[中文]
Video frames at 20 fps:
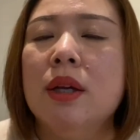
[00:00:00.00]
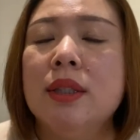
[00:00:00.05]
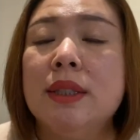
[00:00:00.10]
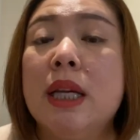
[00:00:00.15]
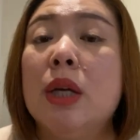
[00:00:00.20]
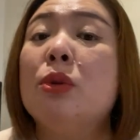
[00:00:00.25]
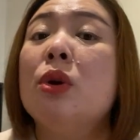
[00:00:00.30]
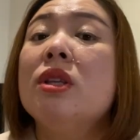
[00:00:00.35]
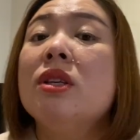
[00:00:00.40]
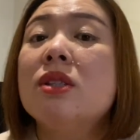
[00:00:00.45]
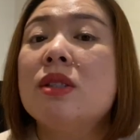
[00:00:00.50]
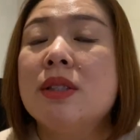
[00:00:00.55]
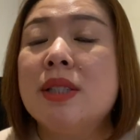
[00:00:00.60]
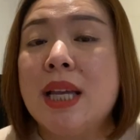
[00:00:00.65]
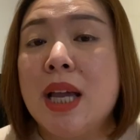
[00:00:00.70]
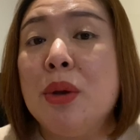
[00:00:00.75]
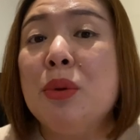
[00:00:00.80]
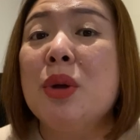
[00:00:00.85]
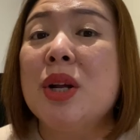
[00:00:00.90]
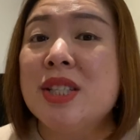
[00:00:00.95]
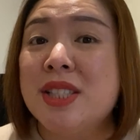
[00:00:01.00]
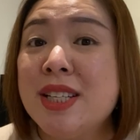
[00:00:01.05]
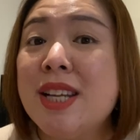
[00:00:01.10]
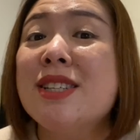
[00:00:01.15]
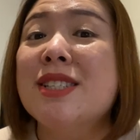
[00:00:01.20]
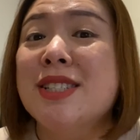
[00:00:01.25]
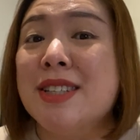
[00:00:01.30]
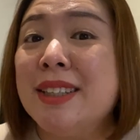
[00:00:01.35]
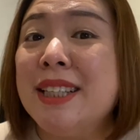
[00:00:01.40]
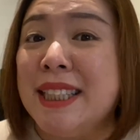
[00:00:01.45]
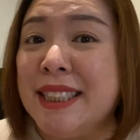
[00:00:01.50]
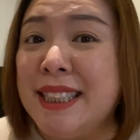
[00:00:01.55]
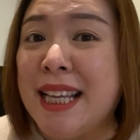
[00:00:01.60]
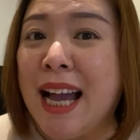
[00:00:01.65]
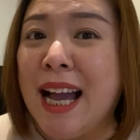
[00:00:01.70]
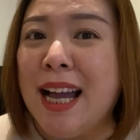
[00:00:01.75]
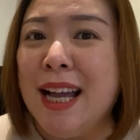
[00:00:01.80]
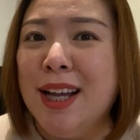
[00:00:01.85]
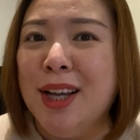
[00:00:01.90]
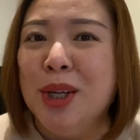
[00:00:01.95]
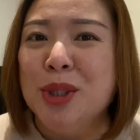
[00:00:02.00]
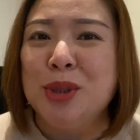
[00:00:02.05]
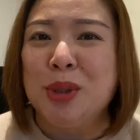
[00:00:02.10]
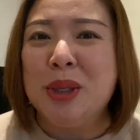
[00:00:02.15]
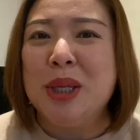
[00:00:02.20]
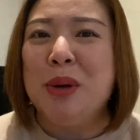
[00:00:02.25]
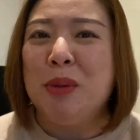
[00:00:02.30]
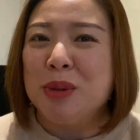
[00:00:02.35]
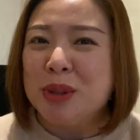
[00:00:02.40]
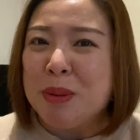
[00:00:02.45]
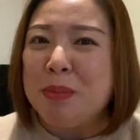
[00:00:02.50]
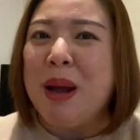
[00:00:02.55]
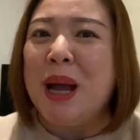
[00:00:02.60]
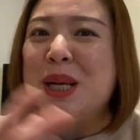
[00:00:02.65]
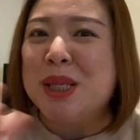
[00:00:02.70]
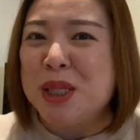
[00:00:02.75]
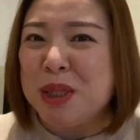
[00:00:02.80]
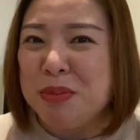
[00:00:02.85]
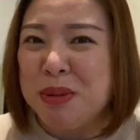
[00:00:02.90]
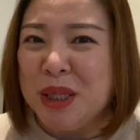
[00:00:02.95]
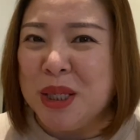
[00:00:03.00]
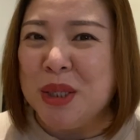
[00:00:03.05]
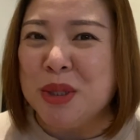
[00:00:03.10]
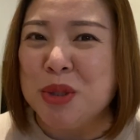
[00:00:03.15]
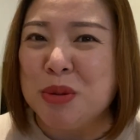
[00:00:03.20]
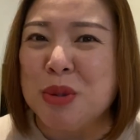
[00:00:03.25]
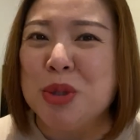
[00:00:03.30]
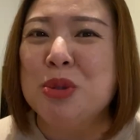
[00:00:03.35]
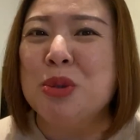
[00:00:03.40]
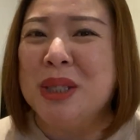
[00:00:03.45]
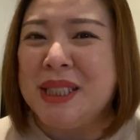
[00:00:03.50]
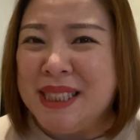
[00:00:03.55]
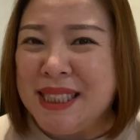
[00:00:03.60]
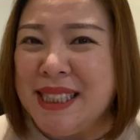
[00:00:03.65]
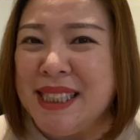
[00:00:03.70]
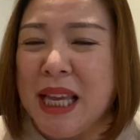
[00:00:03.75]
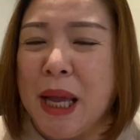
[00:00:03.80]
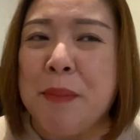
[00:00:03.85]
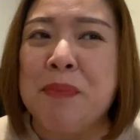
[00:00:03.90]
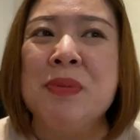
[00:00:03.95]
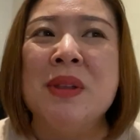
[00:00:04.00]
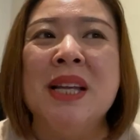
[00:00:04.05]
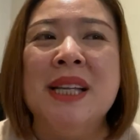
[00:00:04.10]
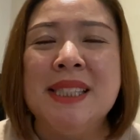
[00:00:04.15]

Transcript: 前段时前一段时间是整理家，所以我在拍视频，是不是做极简？